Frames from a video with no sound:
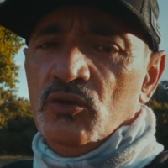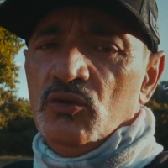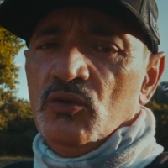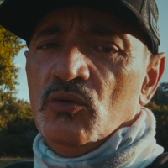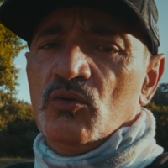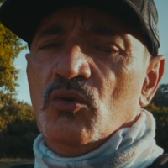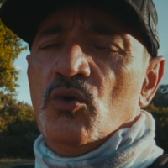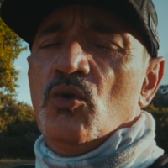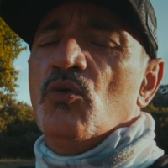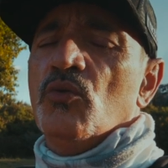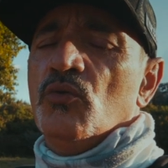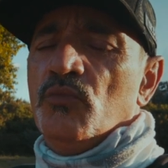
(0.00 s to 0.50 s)
tudo
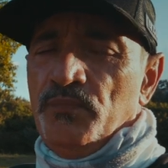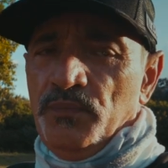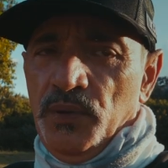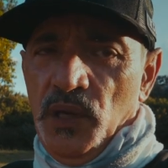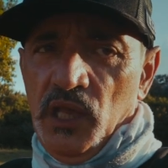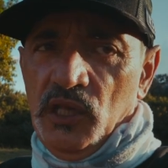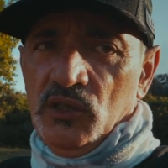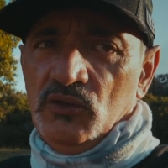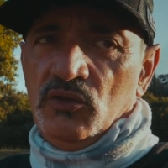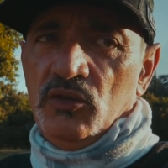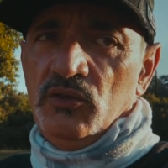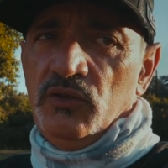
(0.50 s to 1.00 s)
com um
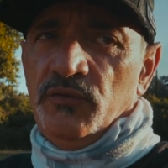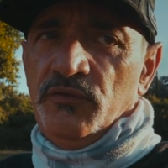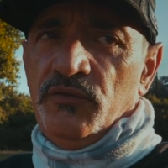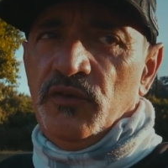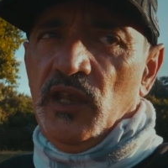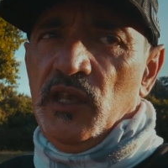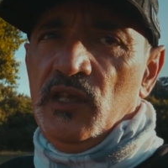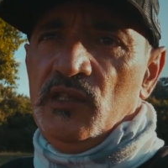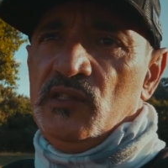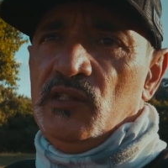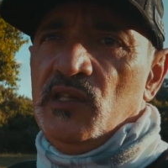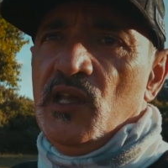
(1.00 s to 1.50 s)
preço
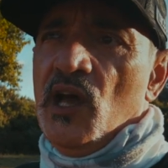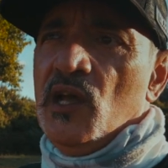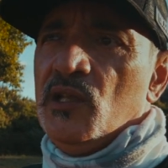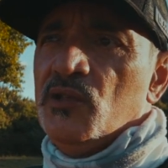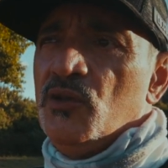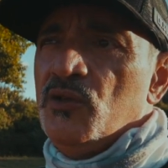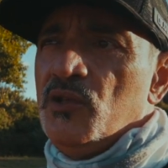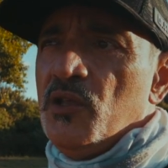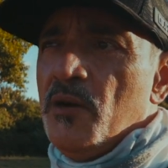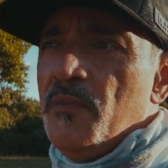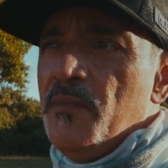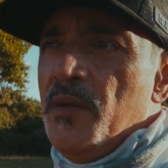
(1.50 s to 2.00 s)

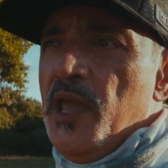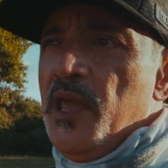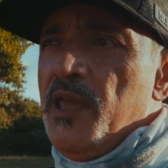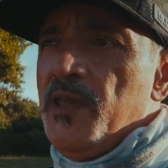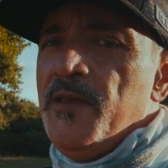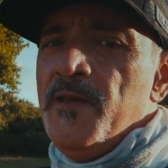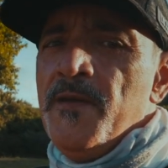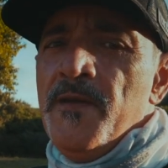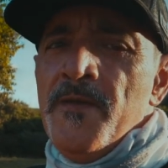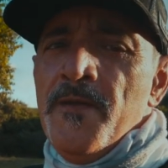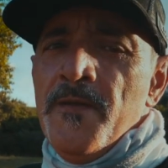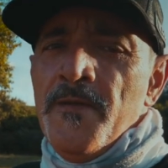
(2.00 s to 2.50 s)
diferenciado também.